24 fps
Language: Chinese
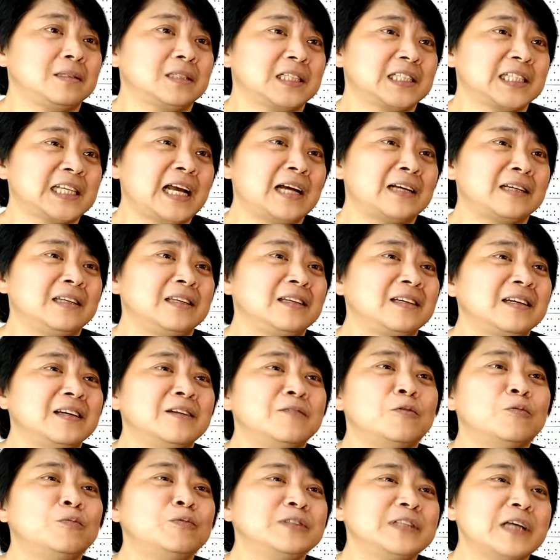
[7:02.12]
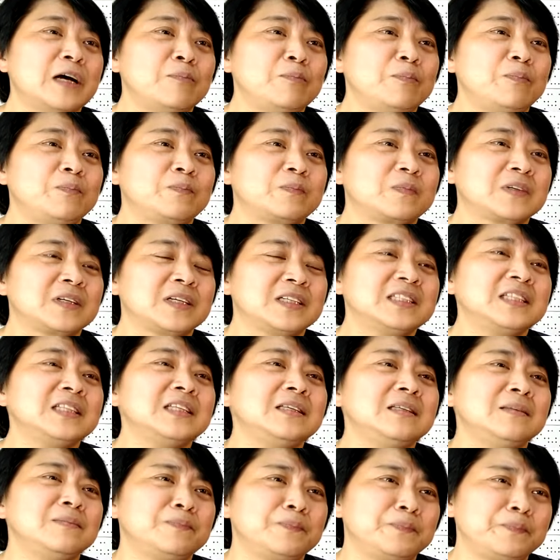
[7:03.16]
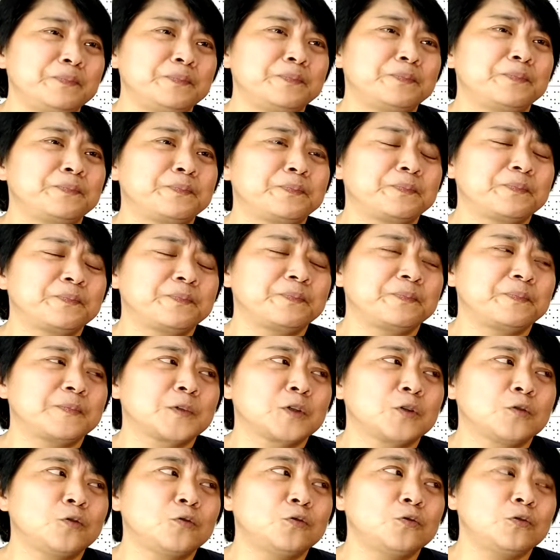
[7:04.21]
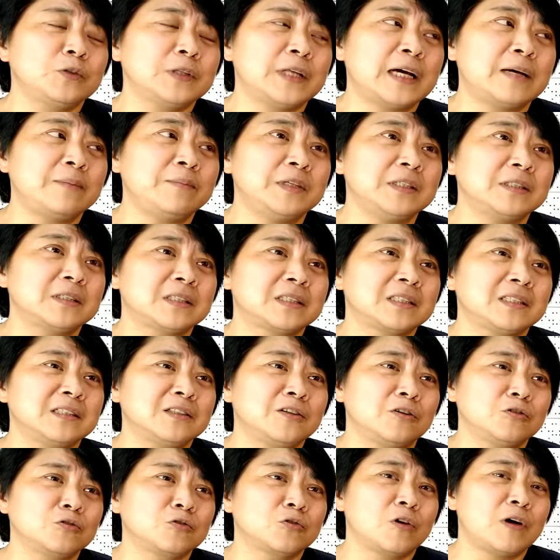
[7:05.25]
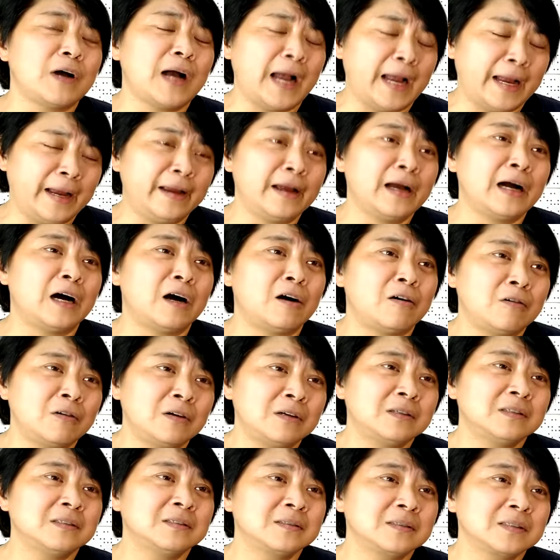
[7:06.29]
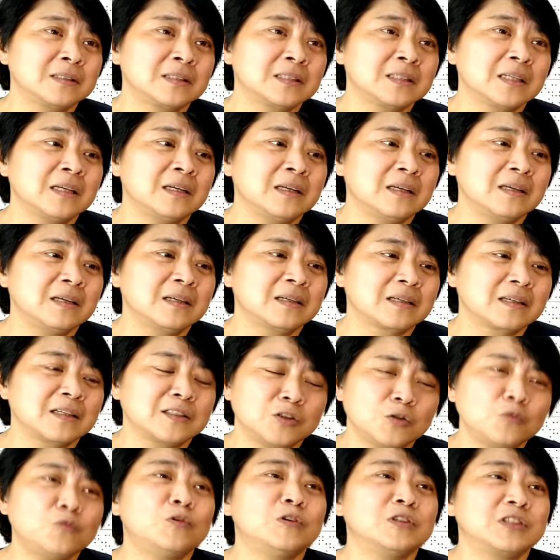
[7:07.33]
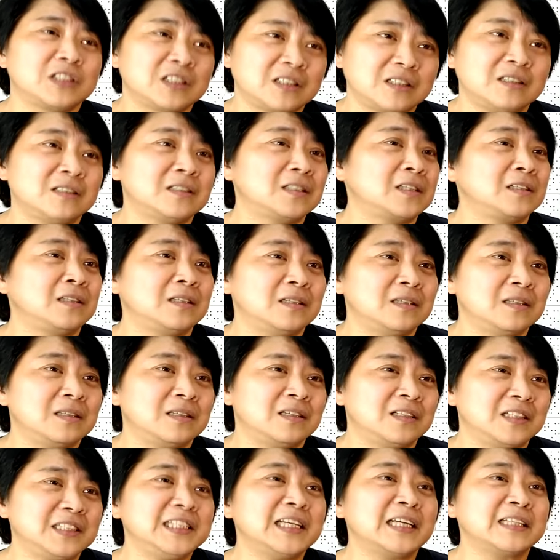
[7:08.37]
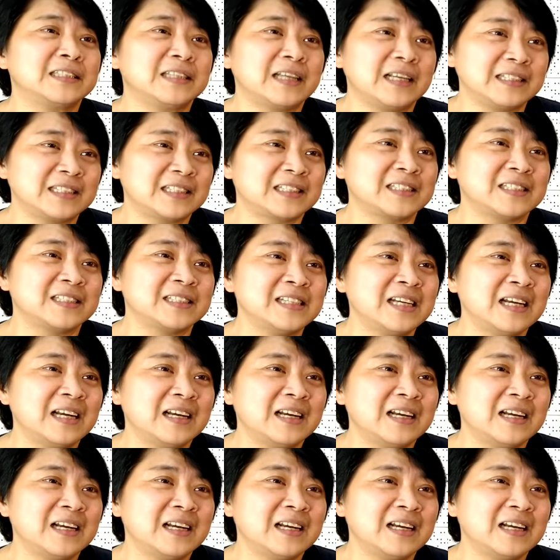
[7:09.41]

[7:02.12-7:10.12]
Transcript: 上瘾哎，我不知道，可是。姑姑他们吃都说还好，嗯，可是我吃的真的很想再吃，